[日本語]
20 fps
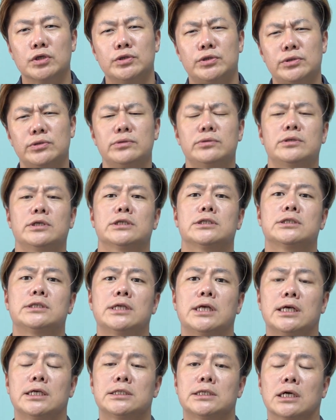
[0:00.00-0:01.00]
いうで
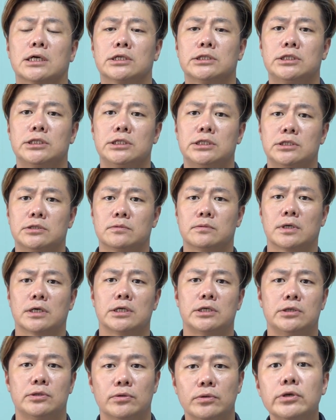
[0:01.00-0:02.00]
すね昨シーズンは
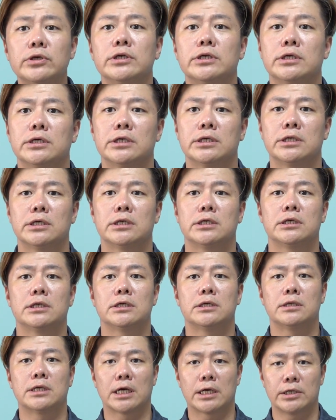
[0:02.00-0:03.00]
ひど
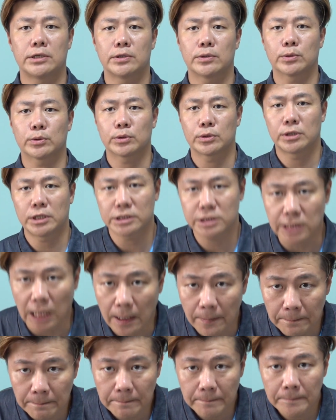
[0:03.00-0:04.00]
い内容でした